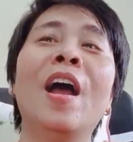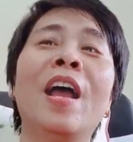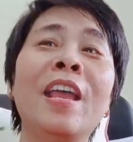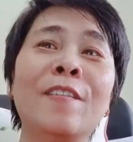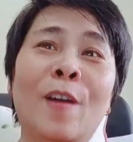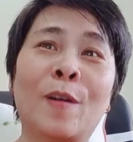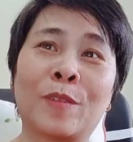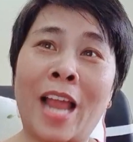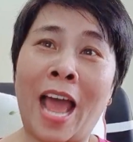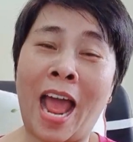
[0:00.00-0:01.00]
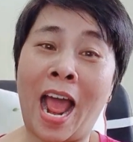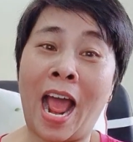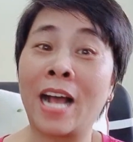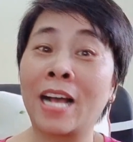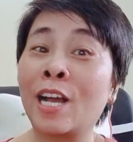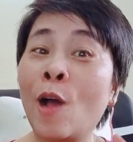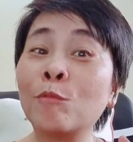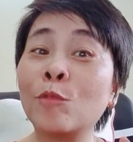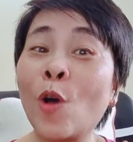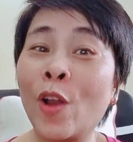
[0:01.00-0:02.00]
hy vọng là
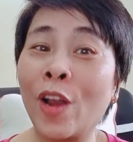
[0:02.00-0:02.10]
không có